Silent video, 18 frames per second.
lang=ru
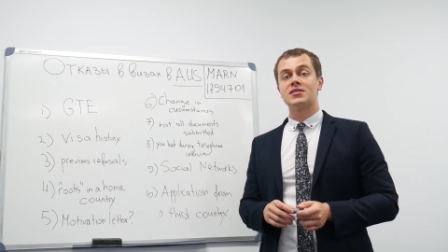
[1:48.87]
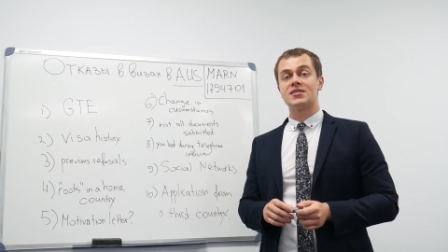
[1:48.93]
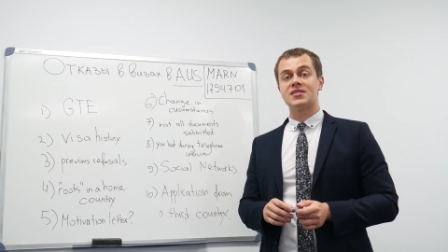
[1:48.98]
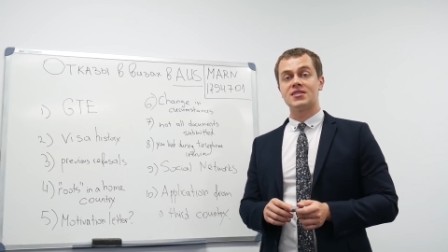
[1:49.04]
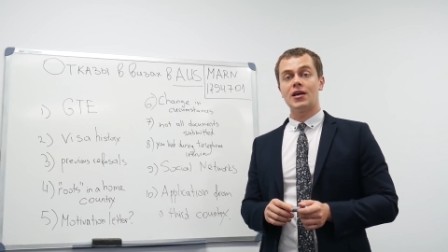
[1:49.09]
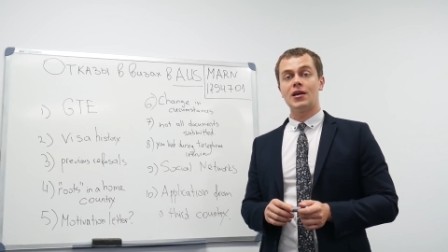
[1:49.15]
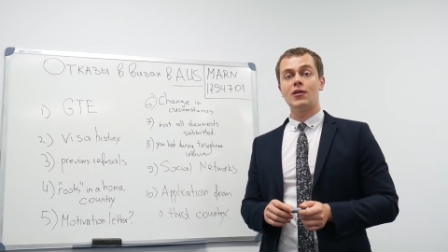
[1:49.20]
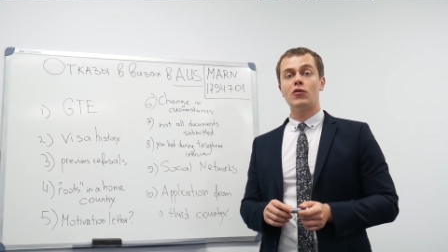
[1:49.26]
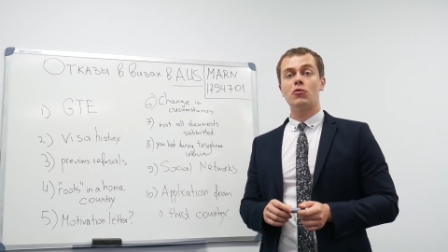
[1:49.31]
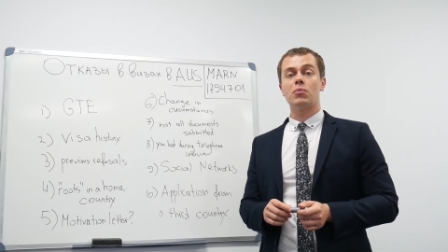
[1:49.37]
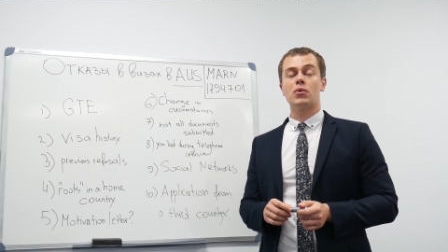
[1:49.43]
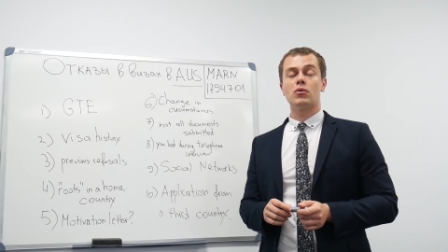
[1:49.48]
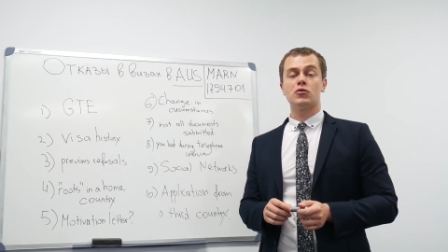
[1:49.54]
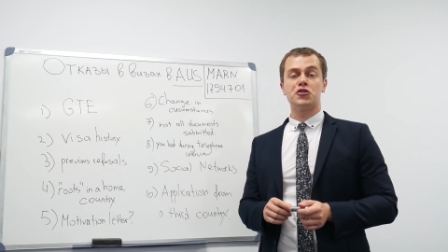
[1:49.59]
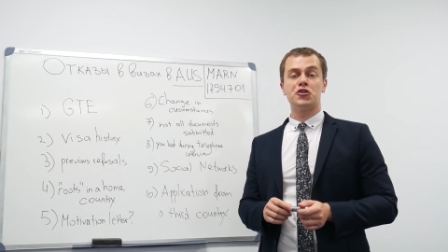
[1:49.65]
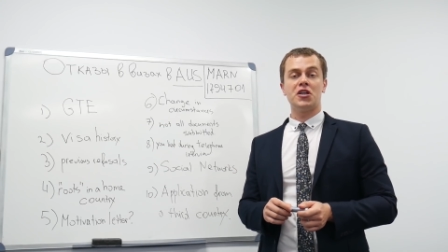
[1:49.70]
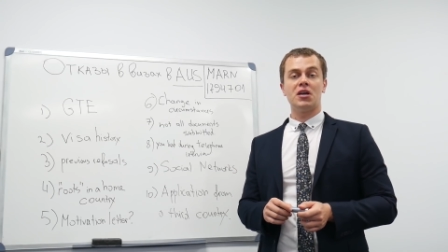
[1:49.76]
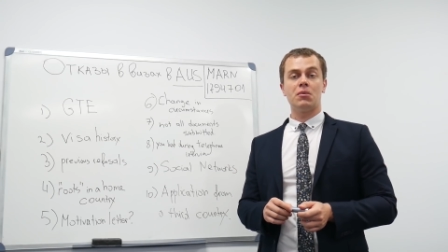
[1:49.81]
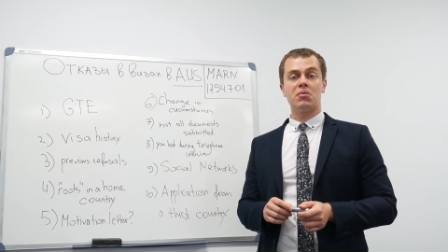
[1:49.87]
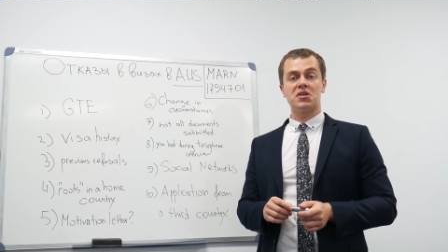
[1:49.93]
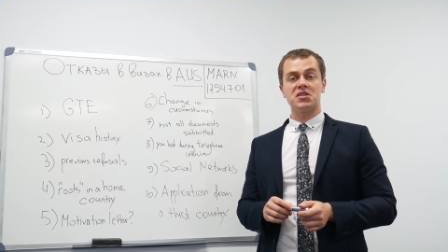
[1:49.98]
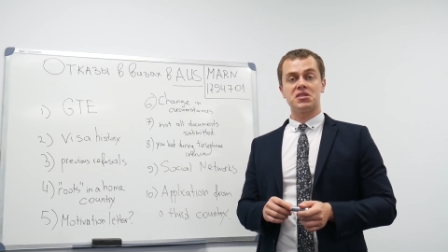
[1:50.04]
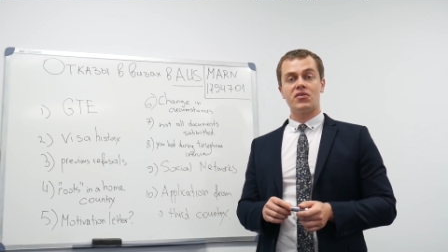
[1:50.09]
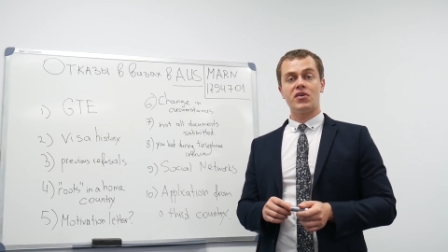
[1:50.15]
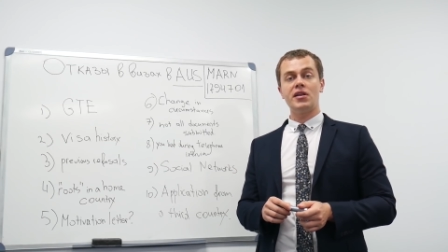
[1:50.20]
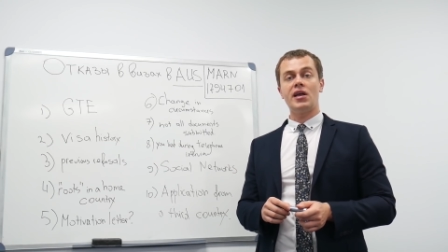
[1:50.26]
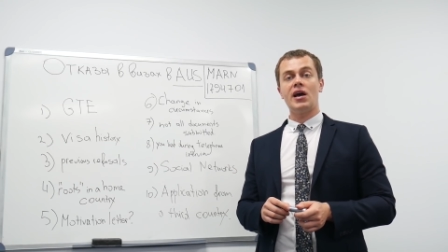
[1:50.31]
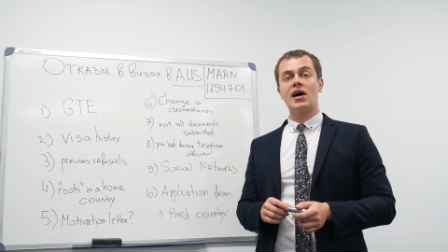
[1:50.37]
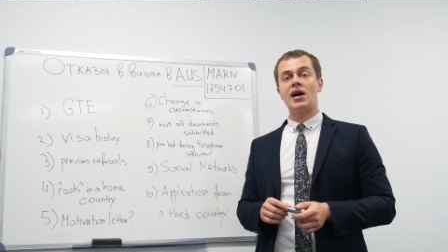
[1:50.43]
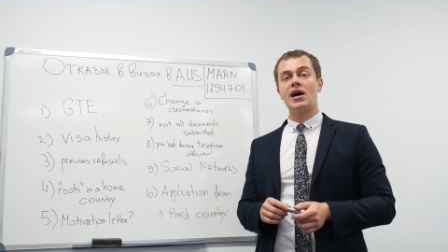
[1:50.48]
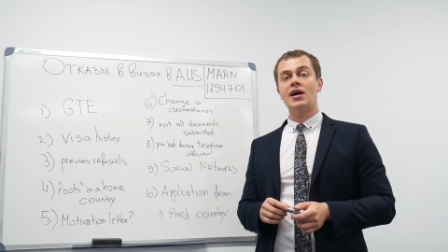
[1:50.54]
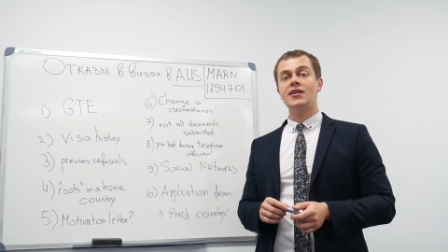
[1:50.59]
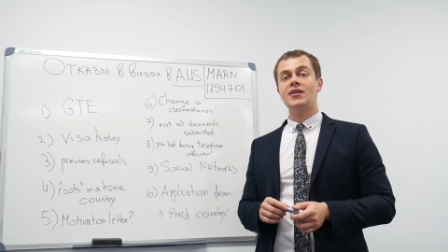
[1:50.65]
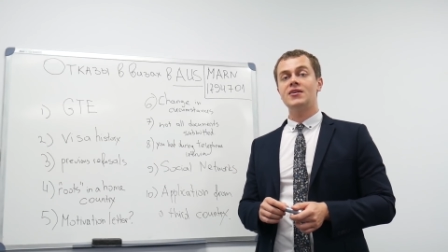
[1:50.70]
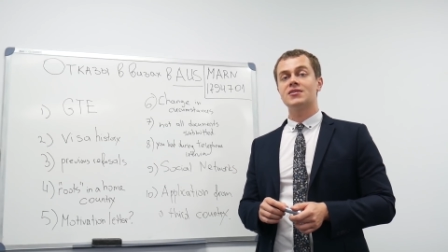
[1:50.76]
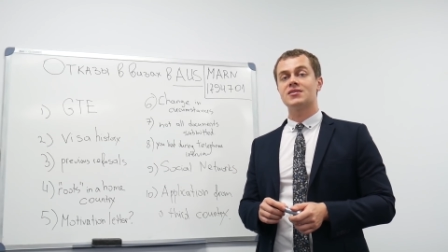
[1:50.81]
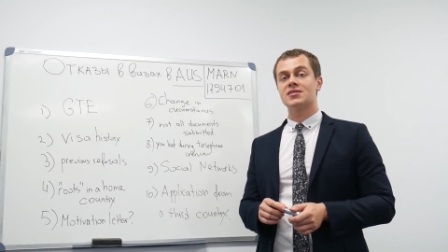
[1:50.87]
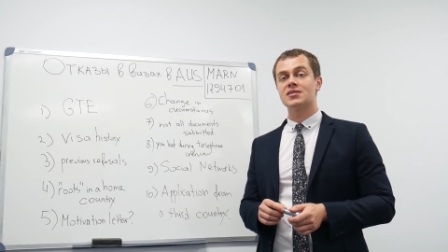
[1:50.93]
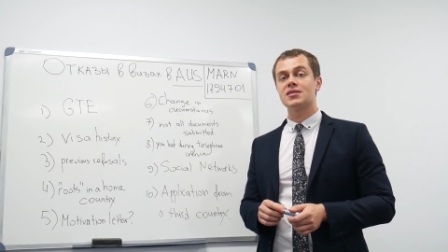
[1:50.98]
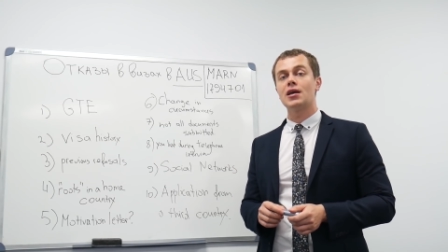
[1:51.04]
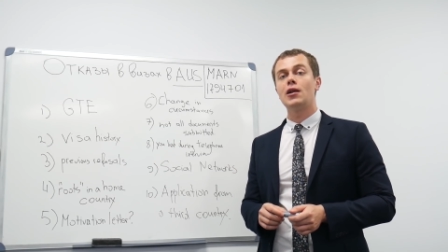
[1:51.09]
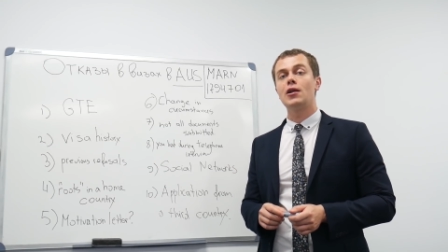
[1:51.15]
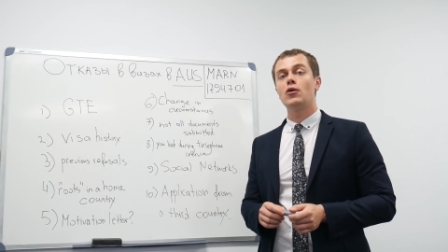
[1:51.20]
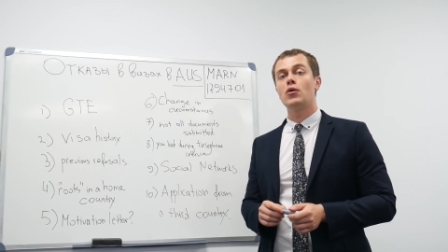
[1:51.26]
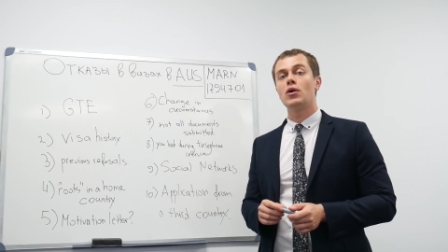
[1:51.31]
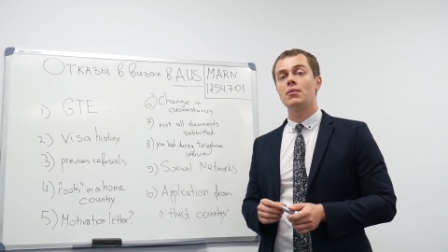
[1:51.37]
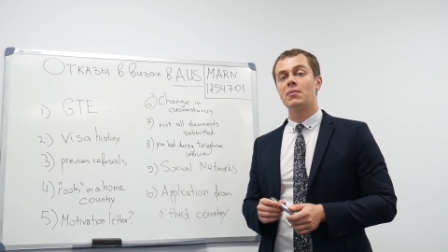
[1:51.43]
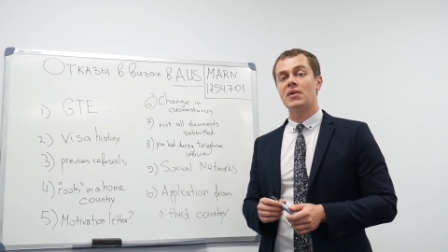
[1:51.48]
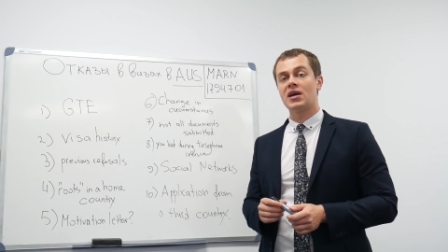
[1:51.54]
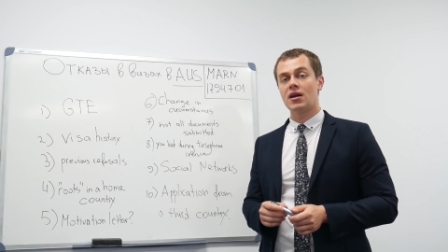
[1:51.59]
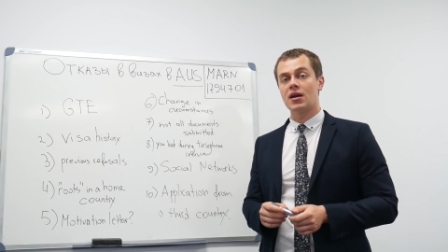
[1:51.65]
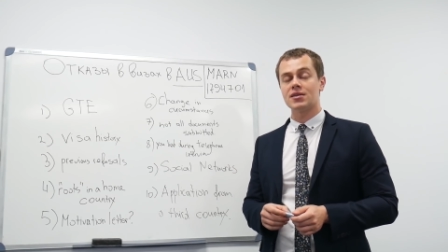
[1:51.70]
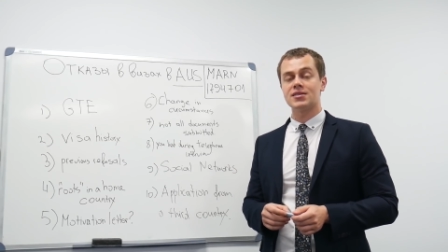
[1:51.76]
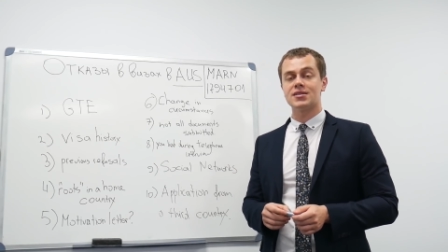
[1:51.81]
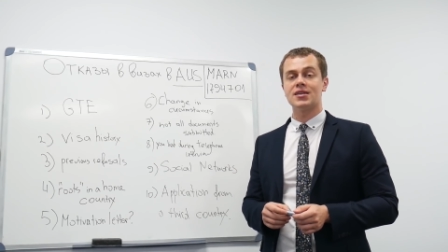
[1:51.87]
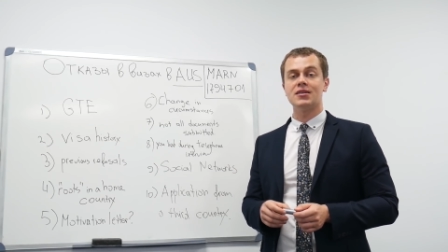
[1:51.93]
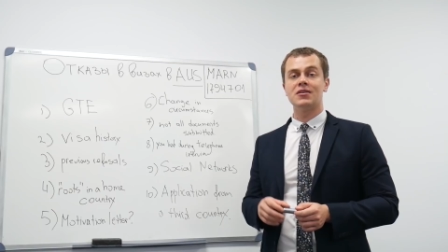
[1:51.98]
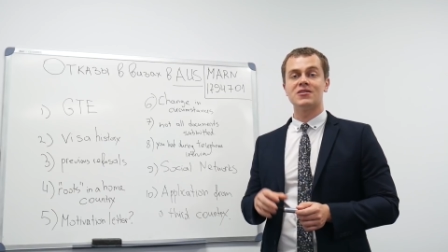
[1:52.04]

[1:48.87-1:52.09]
с целью получения образования, а не с целью иммиграции.